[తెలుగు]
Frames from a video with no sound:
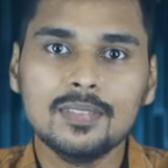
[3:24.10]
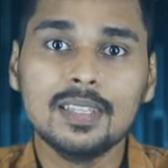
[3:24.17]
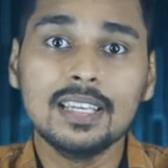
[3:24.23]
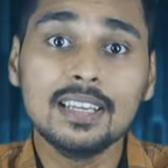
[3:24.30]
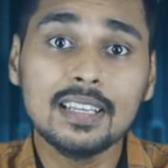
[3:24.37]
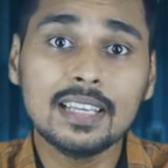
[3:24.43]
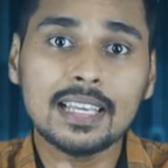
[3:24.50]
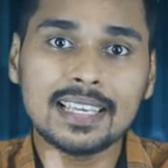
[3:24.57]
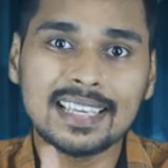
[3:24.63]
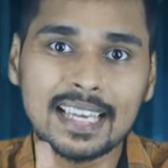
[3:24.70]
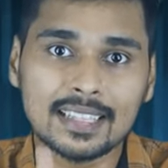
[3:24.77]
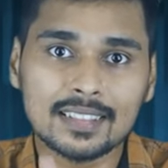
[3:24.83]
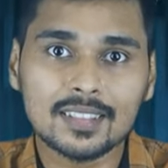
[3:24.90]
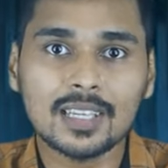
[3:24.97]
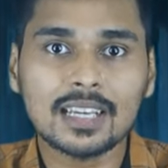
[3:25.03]
దీన్ని
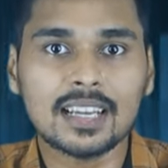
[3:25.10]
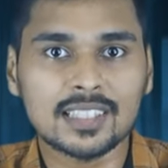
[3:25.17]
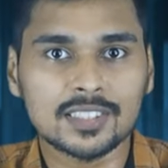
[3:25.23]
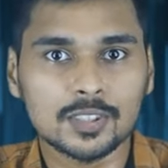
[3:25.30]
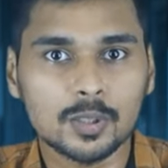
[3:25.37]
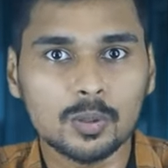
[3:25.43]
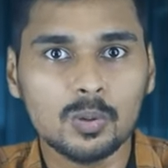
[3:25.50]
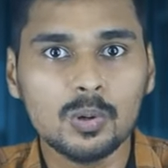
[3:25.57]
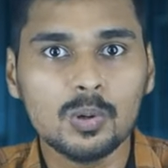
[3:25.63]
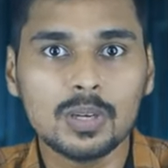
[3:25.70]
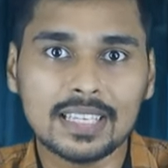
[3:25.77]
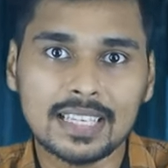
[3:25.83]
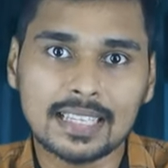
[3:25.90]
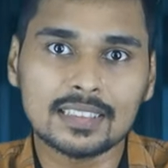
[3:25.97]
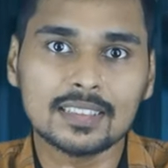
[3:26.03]
ఎంత కష్టం
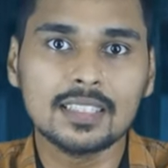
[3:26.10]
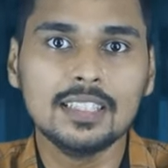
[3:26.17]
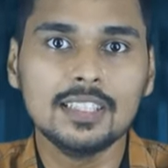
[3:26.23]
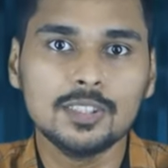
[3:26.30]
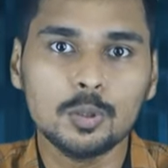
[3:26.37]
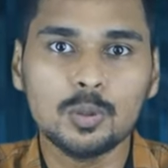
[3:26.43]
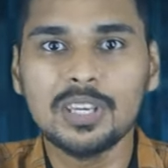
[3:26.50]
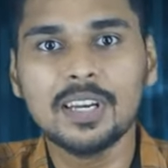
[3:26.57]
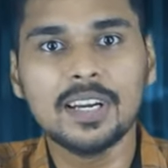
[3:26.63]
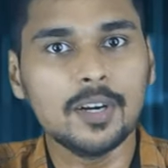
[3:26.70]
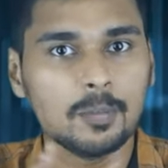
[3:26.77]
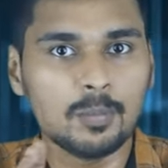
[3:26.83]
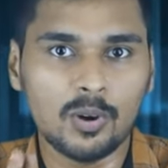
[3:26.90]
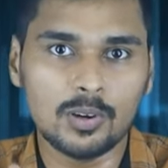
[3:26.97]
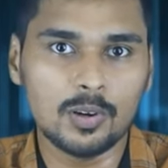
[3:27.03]
ఎంత ఈజీ ఈ
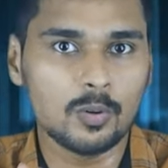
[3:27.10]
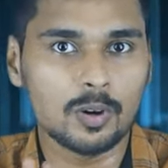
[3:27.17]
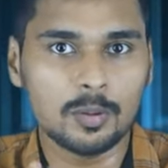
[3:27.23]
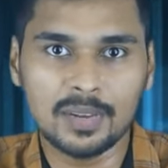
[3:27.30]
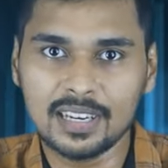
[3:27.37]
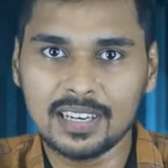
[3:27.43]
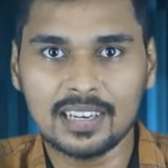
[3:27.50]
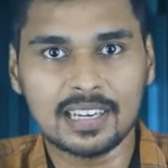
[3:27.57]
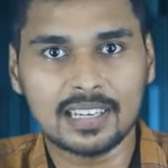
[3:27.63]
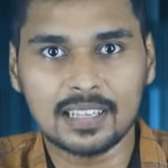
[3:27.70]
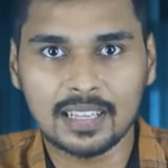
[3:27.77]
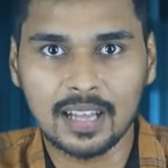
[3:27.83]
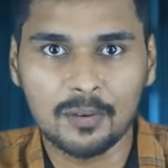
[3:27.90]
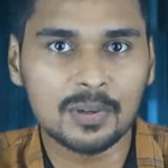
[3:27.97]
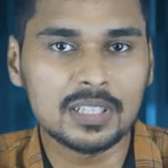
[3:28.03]
రెండు పాయింట్లు కూడా మనం
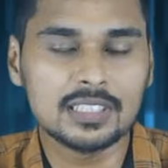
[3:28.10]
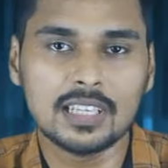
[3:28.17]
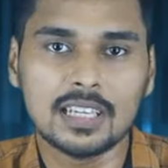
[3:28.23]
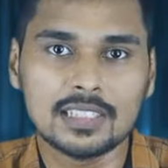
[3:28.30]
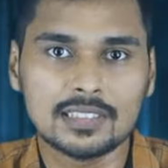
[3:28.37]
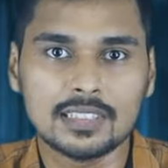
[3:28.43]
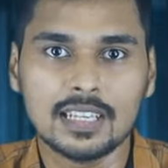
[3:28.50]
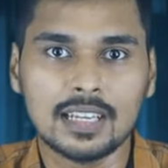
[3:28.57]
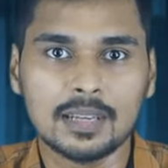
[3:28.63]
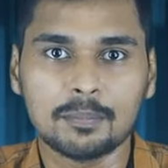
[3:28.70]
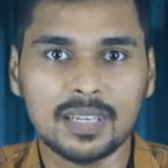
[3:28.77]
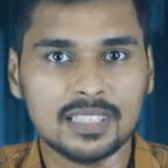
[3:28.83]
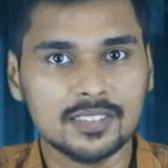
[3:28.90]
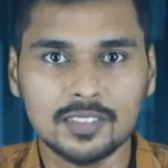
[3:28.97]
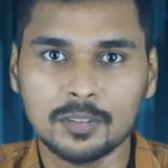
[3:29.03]
కవర్ చేయాల్సిన
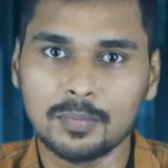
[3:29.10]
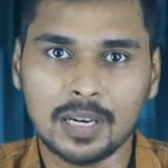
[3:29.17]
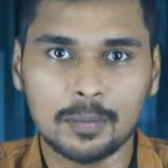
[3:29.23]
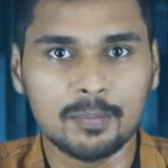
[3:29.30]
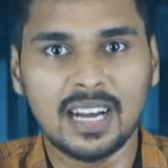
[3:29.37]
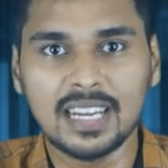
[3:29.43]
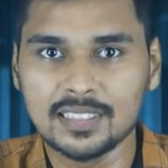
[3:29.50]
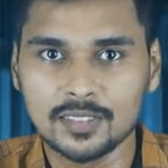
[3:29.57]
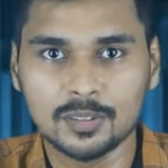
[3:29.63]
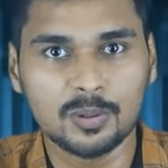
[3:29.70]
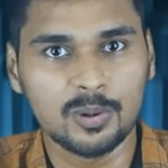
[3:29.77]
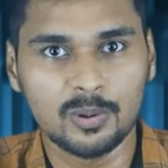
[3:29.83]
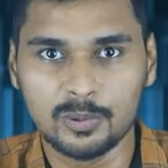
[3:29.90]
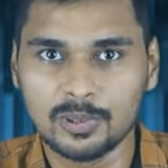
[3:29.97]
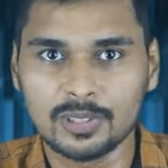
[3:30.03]
పరిస్థితి మన బాధ్యత
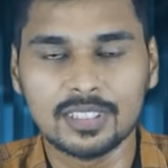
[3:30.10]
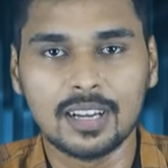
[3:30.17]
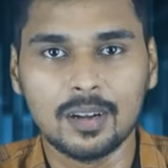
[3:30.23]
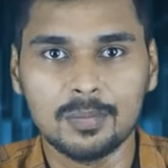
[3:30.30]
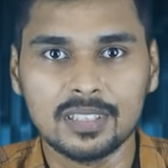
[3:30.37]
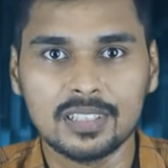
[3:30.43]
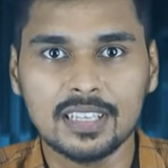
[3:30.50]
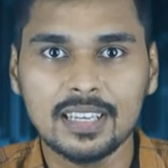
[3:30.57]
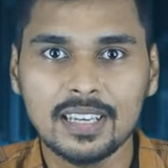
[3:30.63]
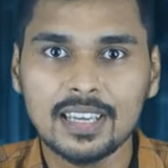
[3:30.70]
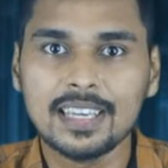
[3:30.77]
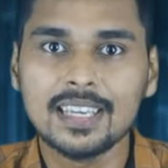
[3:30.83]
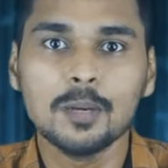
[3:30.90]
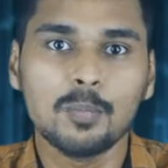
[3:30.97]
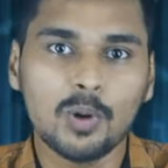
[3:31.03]
కూడా ఉంటుంది కాబట్టి
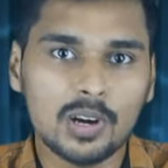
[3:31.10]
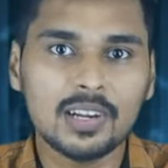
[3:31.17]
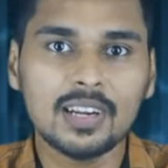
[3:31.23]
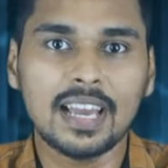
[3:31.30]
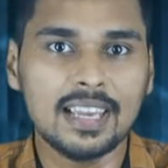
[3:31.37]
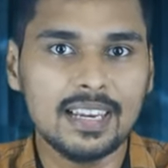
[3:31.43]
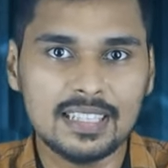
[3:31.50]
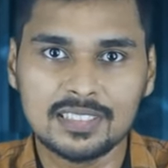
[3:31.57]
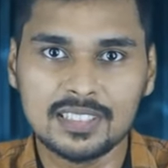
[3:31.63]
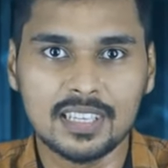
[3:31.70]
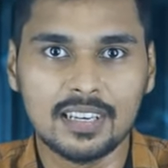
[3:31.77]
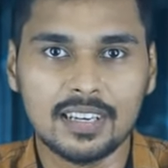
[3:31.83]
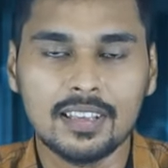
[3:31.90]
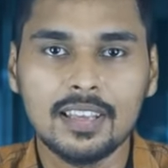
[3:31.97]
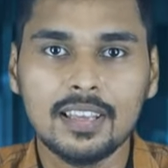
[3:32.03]
ఈ పాయింట్లు హైలైట్
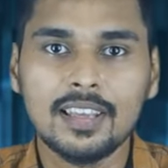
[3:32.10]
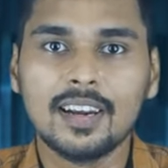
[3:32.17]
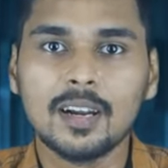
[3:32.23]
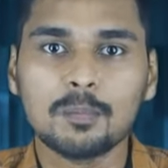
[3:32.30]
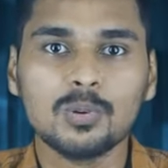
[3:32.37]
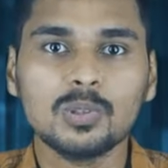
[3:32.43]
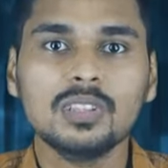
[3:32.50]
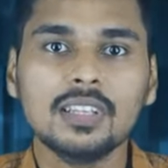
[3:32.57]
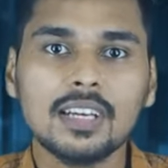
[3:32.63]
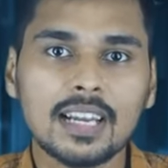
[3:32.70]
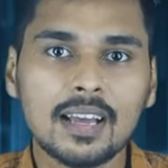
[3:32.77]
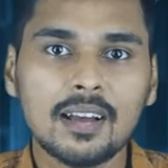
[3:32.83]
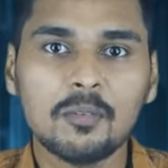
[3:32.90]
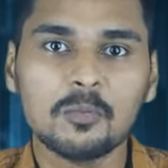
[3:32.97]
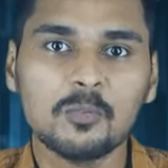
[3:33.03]
చేయాలి రేపు పొద్దున్న
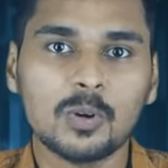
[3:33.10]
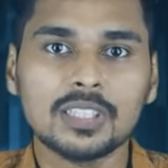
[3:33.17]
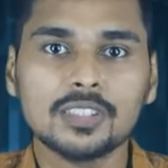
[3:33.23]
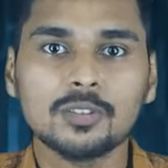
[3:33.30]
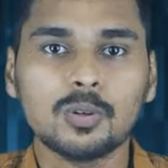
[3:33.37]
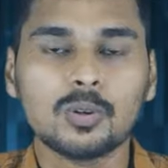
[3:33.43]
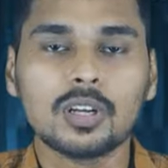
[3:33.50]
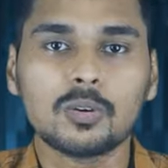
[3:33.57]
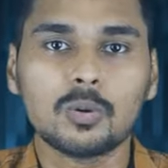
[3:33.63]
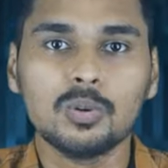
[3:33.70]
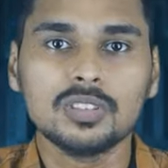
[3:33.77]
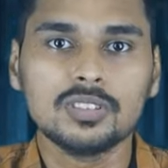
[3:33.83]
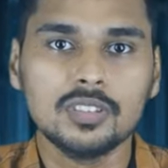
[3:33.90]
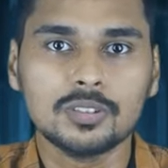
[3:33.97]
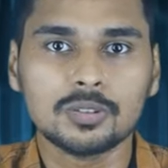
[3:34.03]
వన్స్ ఒక
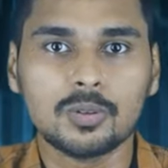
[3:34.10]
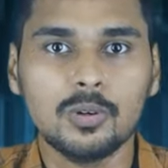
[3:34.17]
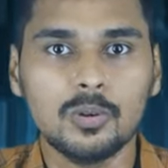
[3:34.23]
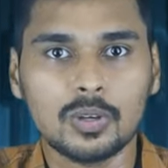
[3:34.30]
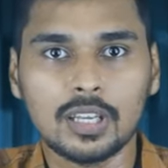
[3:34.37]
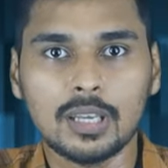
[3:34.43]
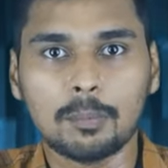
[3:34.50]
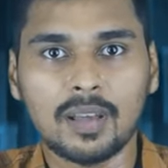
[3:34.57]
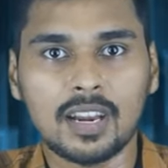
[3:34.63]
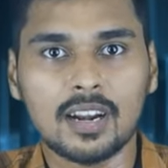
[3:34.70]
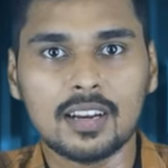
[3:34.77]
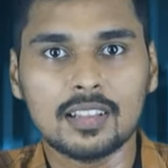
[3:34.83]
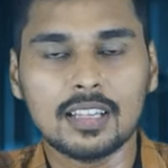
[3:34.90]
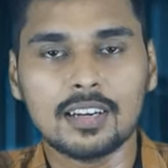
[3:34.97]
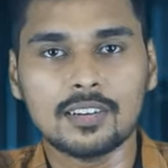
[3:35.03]
కోర్స్ తీసుకుని ఒక
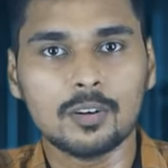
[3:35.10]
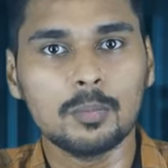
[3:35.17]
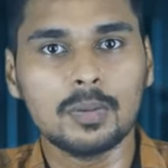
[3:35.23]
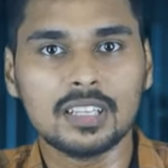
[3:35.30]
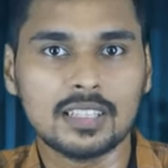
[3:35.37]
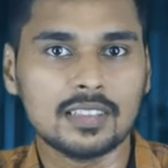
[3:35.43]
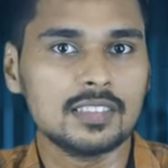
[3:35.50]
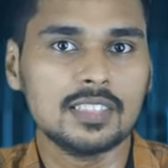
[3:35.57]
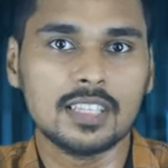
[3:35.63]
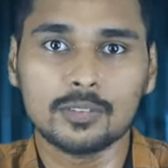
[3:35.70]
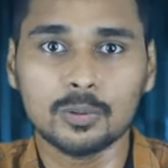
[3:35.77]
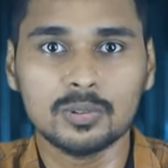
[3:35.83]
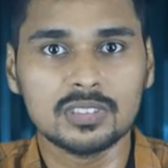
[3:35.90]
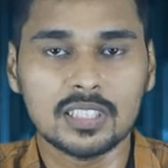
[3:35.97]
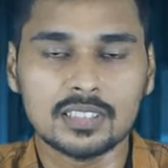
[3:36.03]
పలానా దాంట్లో మనకి ఇంత
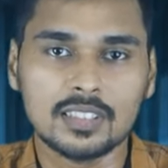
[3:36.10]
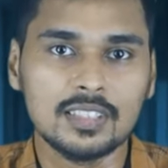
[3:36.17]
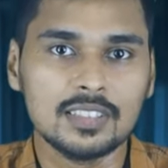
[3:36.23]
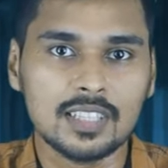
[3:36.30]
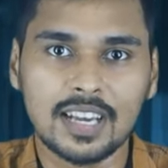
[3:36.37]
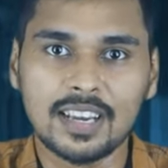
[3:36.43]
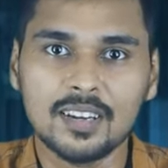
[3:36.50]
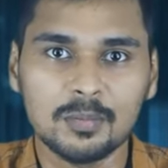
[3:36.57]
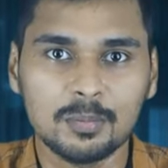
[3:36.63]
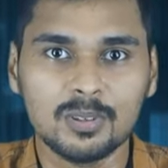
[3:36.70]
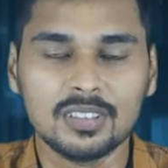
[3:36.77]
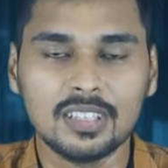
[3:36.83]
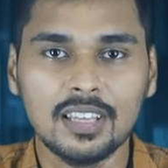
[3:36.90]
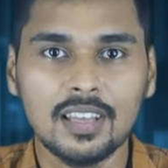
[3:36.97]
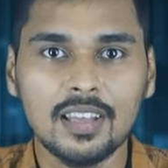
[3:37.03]
జీతం వచ్చేస్తే జాయిన్
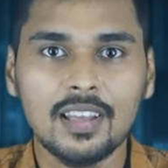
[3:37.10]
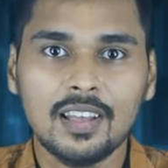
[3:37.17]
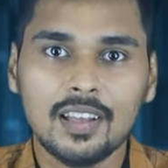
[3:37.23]
అయిపోతే